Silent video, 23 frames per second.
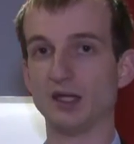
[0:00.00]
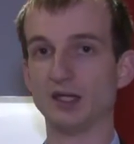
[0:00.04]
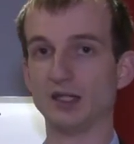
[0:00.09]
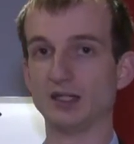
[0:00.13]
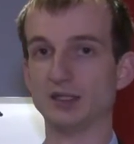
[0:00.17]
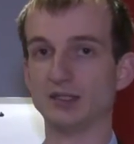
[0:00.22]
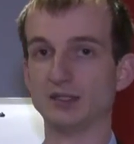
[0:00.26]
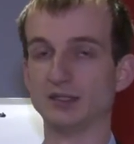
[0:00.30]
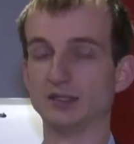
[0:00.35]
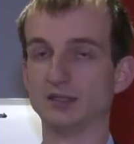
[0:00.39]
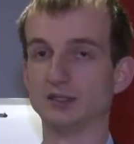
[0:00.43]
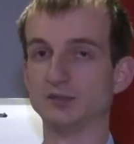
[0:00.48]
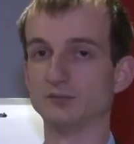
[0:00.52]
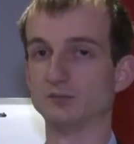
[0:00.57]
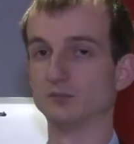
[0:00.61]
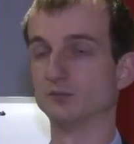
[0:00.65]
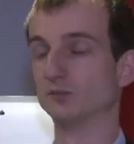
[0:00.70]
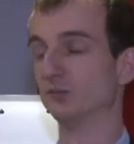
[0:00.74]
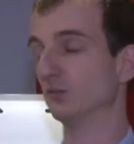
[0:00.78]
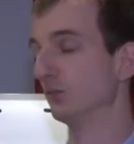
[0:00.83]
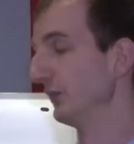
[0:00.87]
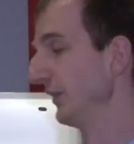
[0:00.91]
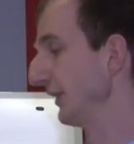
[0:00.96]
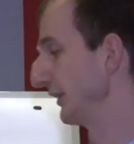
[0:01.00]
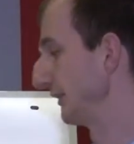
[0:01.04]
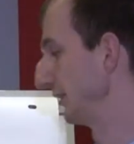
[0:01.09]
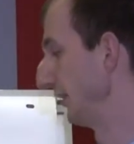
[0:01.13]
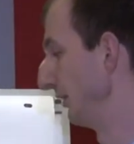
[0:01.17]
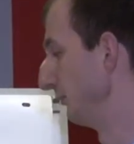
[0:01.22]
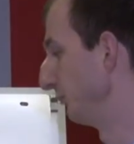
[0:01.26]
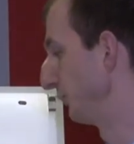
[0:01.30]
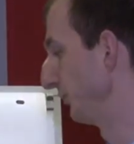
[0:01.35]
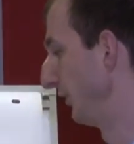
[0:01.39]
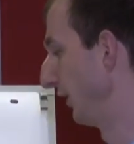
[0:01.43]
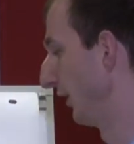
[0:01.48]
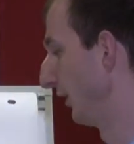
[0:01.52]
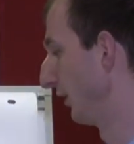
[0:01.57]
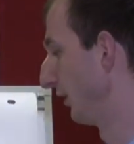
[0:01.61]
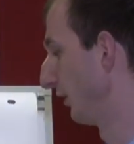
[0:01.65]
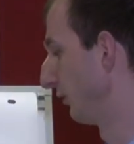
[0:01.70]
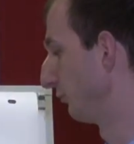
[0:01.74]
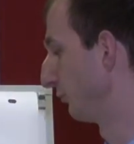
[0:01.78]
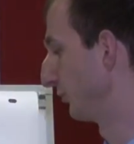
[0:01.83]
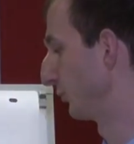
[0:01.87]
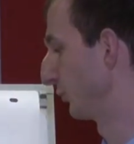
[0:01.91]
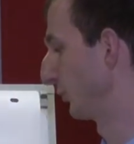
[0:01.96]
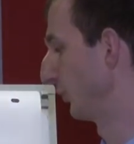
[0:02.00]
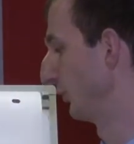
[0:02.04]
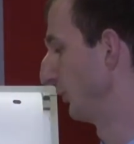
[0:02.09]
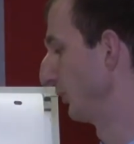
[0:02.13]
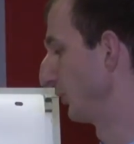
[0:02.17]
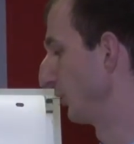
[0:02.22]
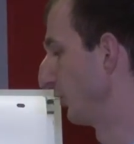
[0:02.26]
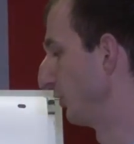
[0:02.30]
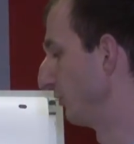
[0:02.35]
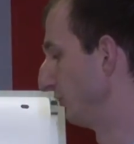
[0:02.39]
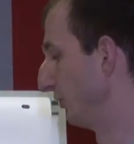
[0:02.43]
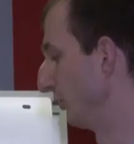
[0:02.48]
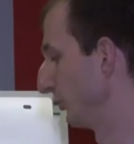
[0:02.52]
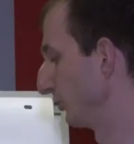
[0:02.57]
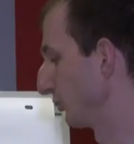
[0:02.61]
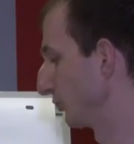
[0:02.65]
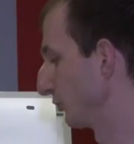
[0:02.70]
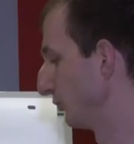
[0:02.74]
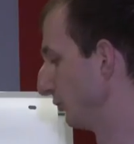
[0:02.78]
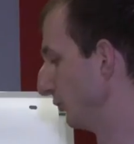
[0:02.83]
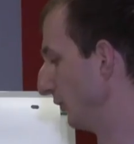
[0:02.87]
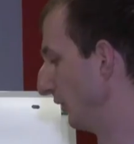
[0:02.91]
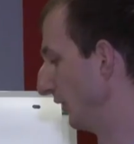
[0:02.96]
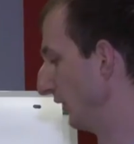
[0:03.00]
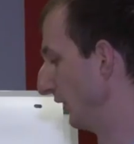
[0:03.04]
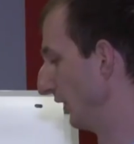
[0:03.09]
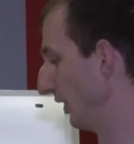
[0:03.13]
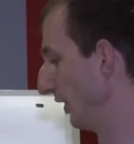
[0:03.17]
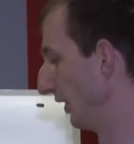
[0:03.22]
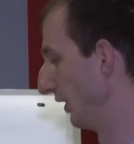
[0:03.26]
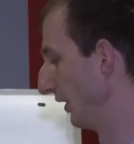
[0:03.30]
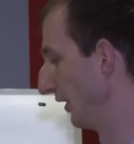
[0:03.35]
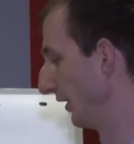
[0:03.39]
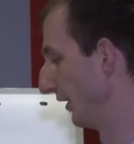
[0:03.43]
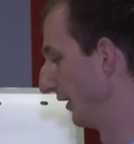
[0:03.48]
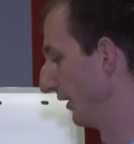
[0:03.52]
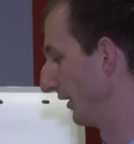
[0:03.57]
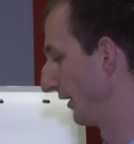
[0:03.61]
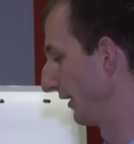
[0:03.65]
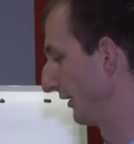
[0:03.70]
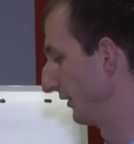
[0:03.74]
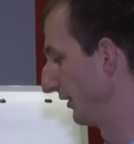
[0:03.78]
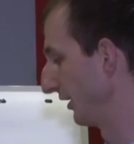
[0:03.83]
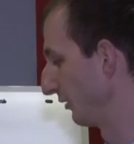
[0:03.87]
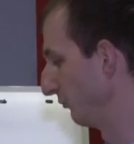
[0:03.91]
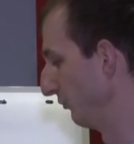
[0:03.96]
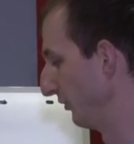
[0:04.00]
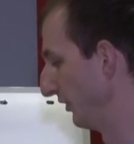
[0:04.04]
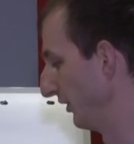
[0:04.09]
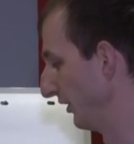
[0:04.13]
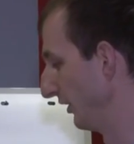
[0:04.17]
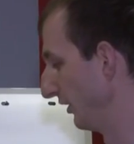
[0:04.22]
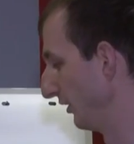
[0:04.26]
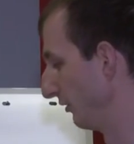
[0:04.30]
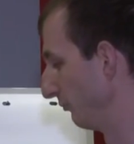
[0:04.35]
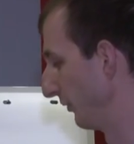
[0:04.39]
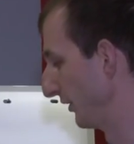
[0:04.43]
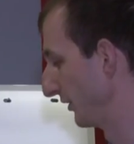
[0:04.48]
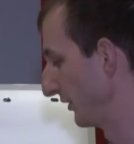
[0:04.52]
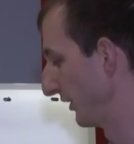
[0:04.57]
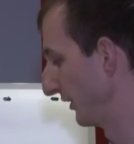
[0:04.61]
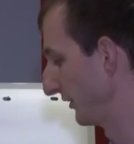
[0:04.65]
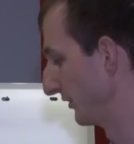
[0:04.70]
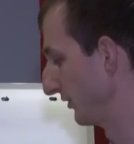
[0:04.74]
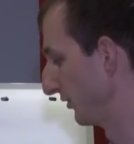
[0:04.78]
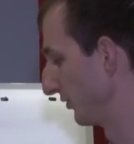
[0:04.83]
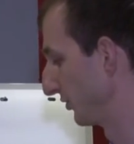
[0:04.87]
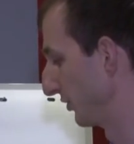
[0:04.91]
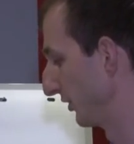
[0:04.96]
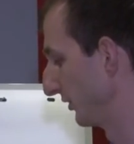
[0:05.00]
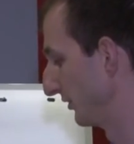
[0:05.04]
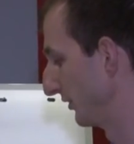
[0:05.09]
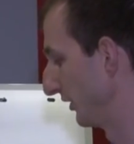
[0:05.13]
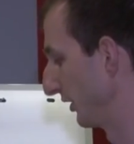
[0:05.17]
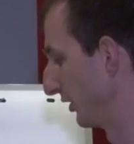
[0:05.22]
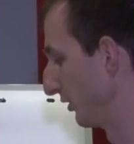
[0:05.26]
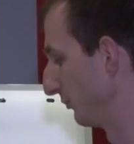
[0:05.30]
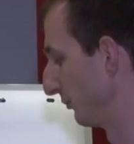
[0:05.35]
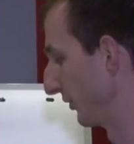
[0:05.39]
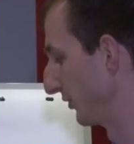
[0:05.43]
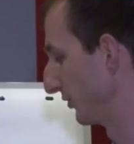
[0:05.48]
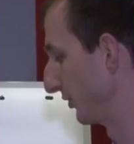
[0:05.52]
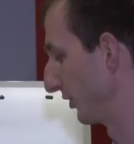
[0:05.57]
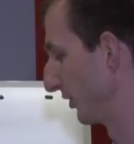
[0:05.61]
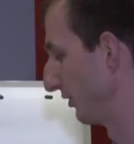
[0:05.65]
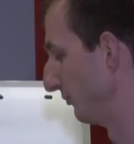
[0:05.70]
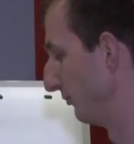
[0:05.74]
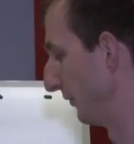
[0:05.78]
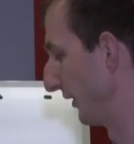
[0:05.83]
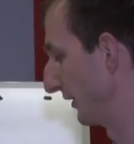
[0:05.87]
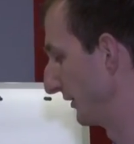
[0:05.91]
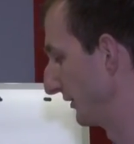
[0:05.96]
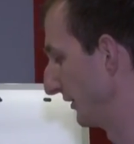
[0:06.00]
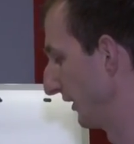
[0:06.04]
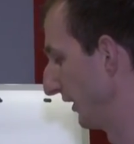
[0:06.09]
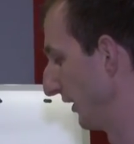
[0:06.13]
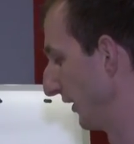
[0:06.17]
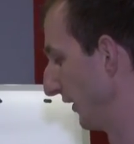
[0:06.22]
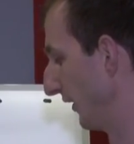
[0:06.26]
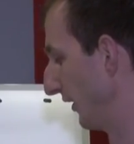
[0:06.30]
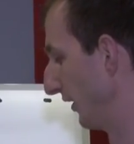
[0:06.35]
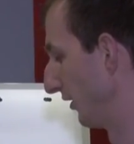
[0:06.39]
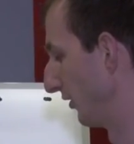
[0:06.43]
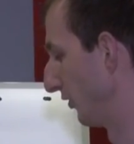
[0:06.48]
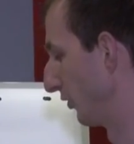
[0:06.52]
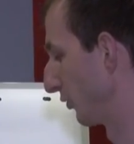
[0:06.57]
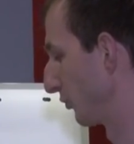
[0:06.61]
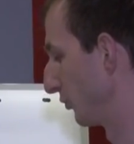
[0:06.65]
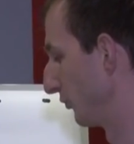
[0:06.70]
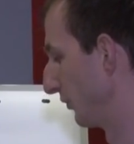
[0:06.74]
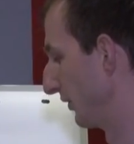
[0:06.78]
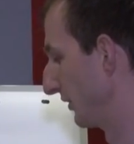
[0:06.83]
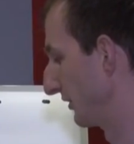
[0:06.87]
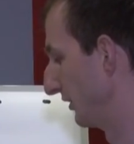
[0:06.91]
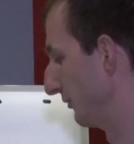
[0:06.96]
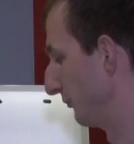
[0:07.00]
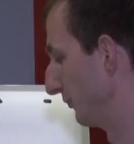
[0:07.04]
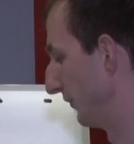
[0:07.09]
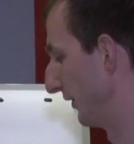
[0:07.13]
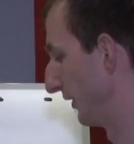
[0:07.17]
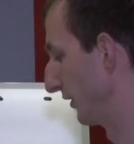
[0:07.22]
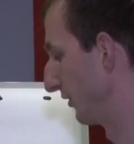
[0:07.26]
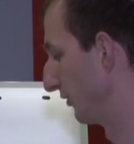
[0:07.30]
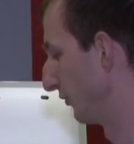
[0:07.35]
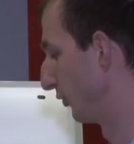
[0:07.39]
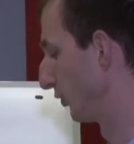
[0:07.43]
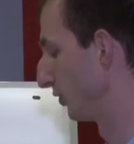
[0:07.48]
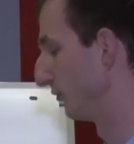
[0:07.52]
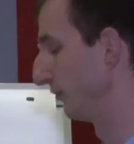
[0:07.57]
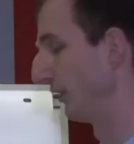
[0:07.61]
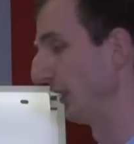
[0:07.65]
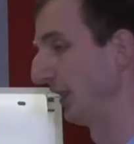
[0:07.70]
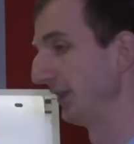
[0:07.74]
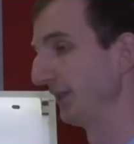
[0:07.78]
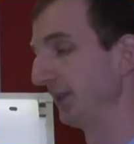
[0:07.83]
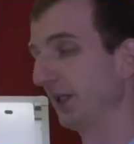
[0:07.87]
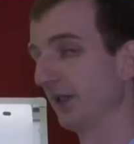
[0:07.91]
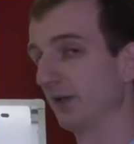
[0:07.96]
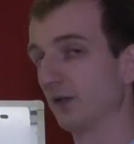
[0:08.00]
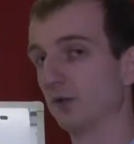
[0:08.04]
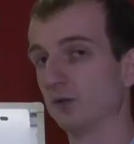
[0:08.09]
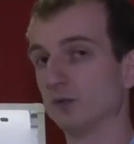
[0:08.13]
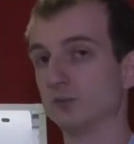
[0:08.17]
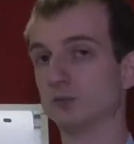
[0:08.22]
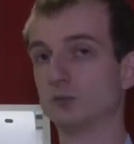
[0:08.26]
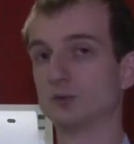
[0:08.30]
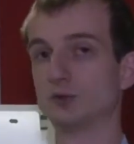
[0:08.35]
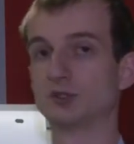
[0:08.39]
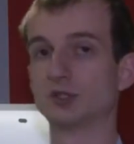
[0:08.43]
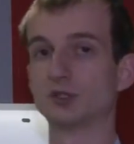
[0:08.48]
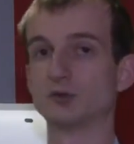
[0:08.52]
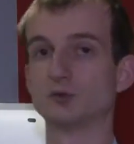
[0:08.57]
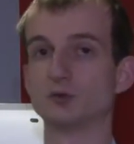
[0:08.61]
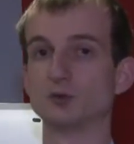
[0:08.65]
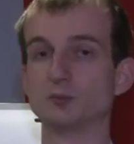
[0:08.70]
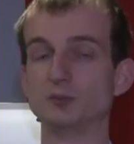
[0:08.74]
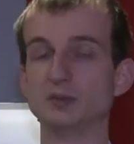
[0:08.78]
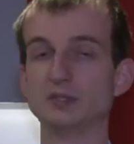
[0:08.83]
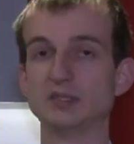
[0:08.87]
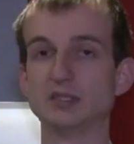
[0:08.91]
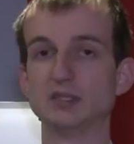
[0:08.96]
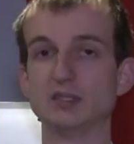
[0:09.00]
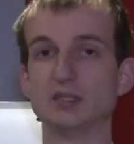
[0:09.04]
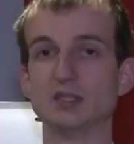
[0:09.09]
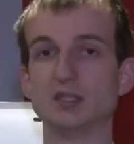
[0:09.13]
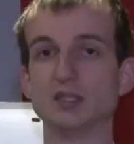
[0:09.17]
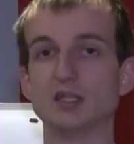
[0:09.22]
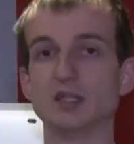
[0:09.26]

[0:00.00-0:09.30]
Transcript: E, następnie po złożeniu takiego wniosku E, Rada Gminy ma czas do 31 marca roku następnego na uchwalenie budżetu gminy